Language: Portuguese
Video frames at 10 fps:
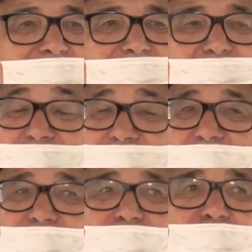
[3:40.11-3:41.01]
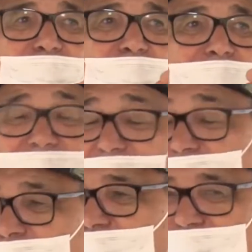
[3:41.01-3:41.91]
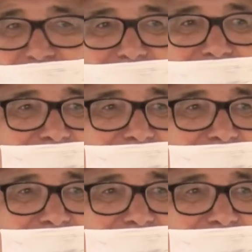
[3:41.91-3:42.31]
aí depois vem o, o Agnaldo Montilha,